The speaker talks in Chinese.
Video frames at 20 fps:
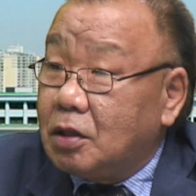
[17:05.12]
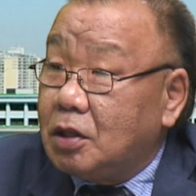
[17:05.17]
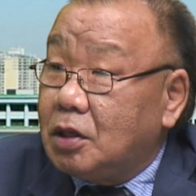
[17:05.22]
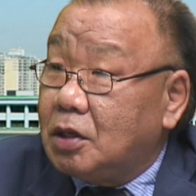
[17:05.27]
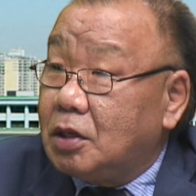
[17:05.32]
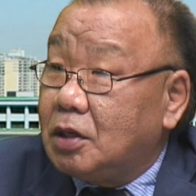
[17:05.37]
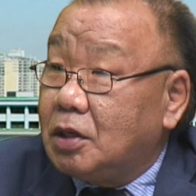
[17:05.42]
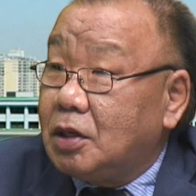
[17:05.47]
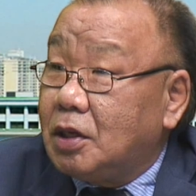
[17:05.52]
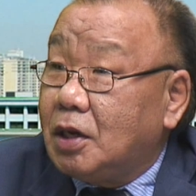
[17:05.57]

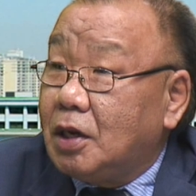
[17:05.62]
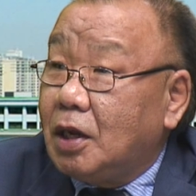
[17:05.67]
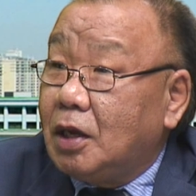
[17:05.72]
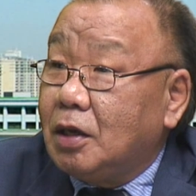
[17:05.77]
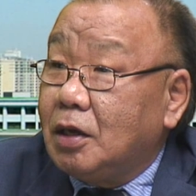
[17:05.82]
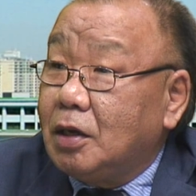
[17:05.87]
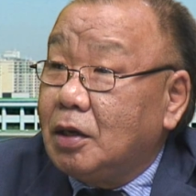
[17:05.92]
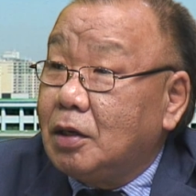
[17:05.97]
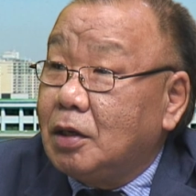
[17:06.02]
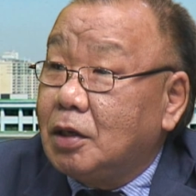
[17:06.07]
你
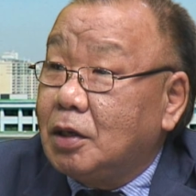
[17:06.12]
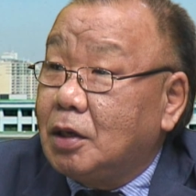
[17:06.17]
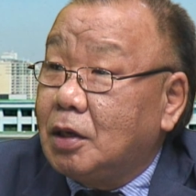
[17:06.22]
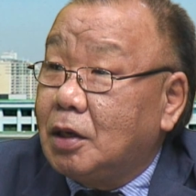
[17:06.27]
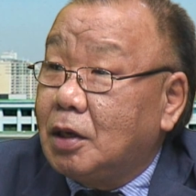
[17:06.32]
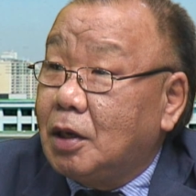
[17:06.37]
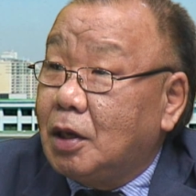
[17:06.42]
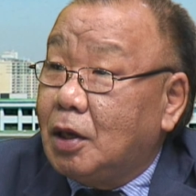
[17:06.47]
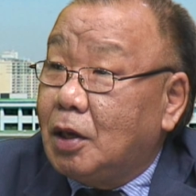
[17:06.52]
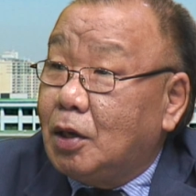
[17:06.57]
连个这
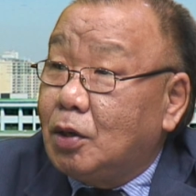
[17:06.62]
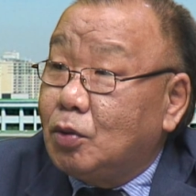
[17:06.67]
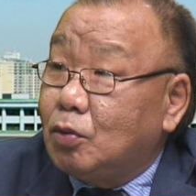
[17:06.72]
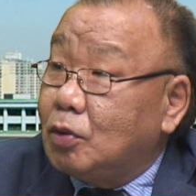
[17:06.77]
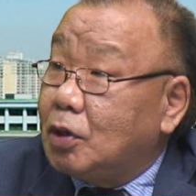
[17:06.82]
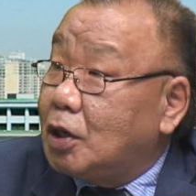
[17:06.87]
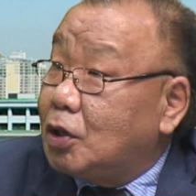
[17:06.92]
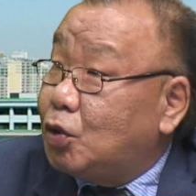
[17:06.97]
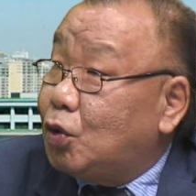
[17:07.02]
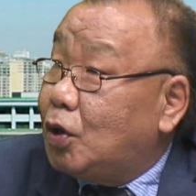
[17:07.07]
个
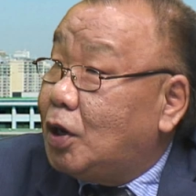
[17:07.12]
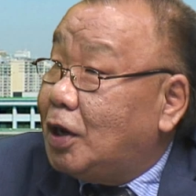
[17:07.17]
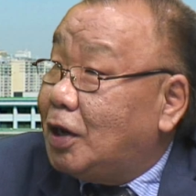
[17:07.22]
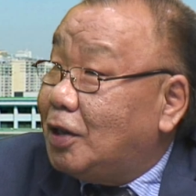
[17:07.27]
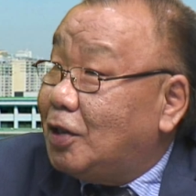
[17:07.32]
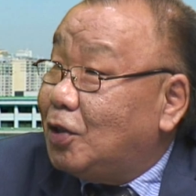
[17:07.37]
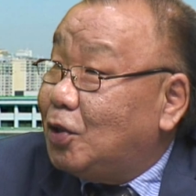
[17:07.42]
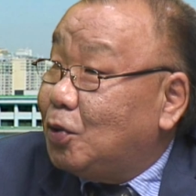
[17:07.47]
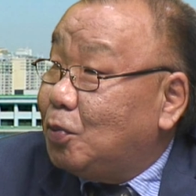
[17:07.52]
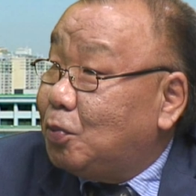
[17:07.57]
终战
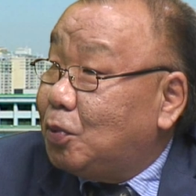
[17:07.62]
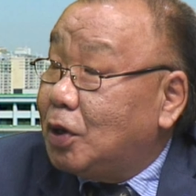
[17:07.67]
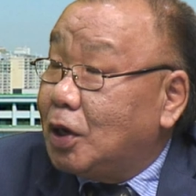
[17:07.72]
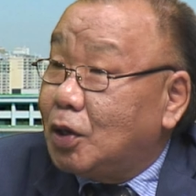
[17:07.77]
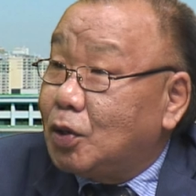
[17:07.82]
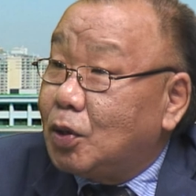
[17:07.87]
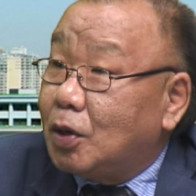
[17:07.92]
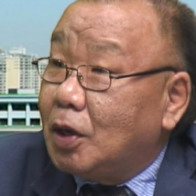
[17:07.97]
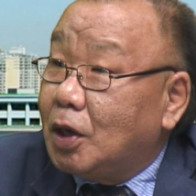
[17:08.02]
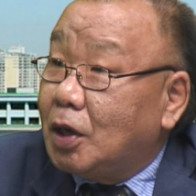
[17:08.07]
宣言都不
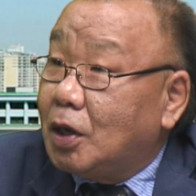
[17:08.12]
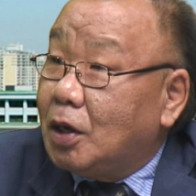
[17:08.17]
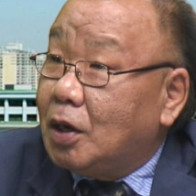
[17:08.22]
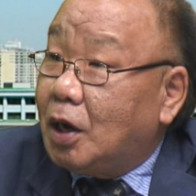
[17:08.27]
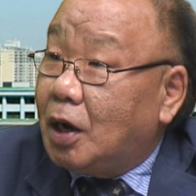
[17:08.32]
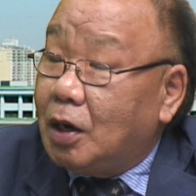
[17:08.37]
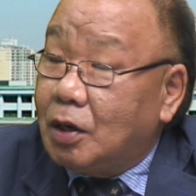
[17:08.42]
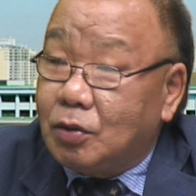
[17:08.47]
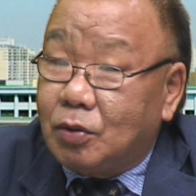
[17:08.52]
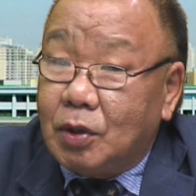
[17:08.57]
给
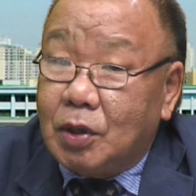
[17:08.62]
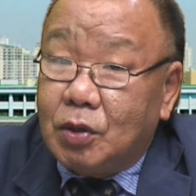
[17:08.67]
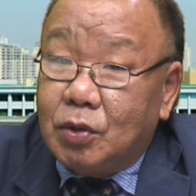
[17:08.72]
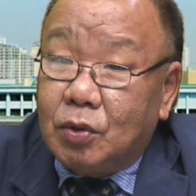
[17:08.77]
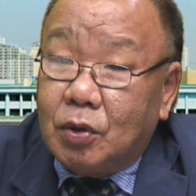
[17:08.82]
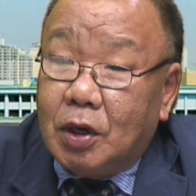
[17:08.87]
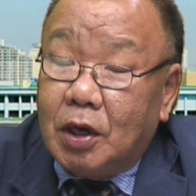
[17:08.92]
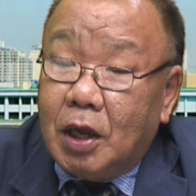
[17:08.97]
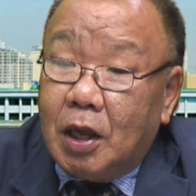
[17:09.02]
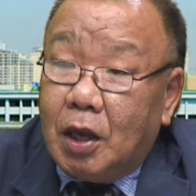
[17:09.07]
啊，所以
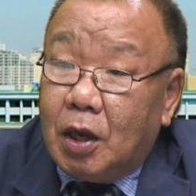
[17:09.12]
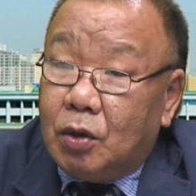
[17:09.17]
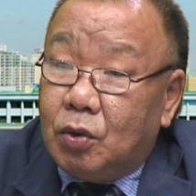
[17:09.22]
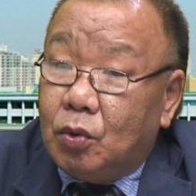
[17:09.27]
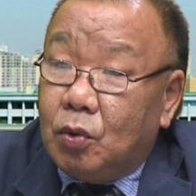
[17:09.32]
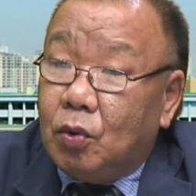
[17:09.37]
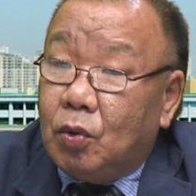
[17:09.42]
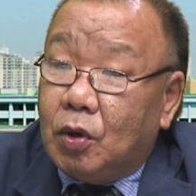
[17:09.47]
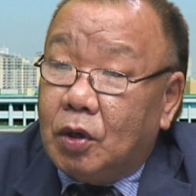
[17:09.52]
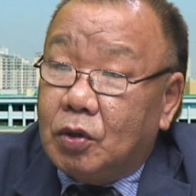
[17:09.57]
说，
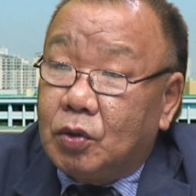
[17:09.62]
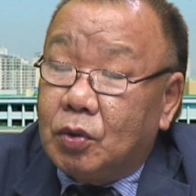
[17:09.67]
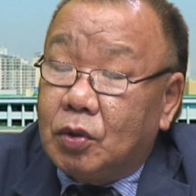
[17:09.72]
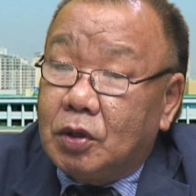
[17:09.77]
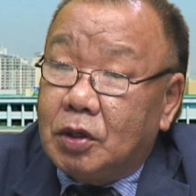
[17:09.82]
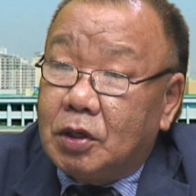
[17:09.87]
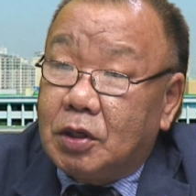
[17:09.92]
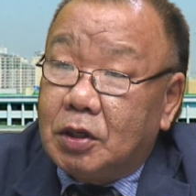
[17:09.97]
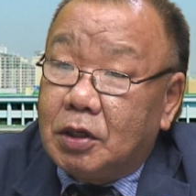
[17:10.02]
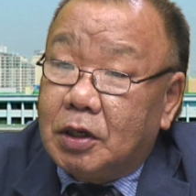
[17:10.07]
如果
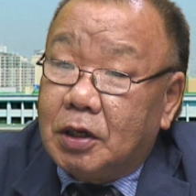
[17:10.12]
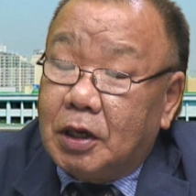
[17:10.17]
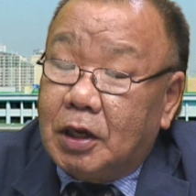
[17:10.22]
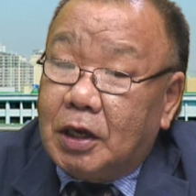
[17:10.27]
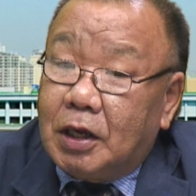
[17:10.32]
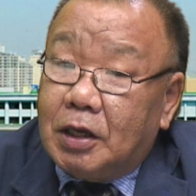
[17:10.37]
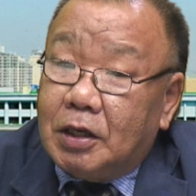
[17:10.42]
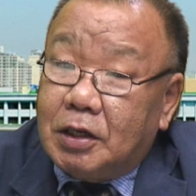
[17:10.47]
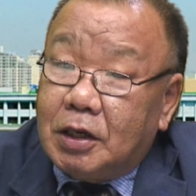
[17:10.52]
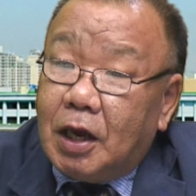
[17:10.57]
说是
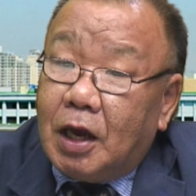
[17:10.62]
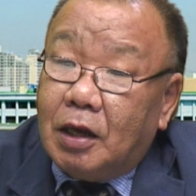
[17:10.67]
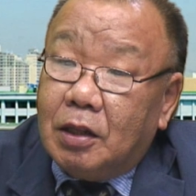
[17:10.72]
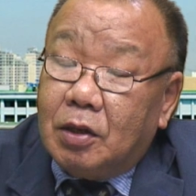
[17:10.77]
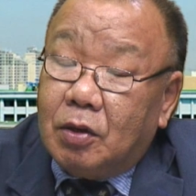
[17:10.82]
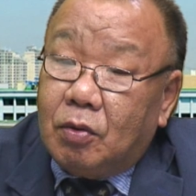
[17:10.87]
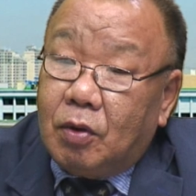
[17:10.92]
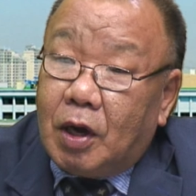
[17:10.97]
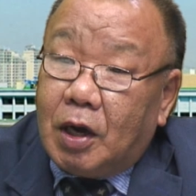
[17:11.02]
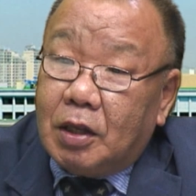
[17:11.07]
这样
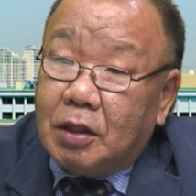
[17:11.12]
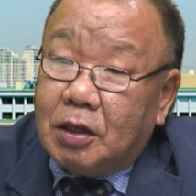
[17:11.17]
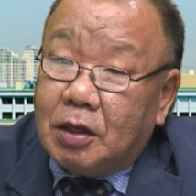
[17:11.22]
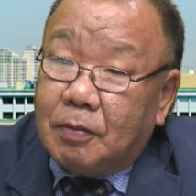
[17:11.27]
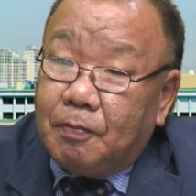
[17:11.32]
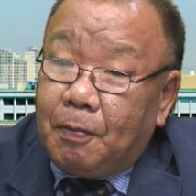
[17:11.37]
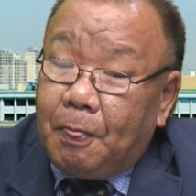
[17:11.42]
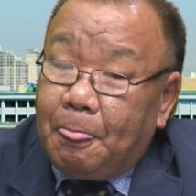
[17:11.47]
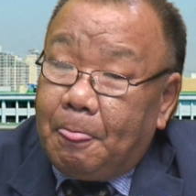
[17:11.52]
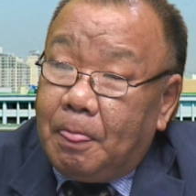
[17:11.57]
的话呢，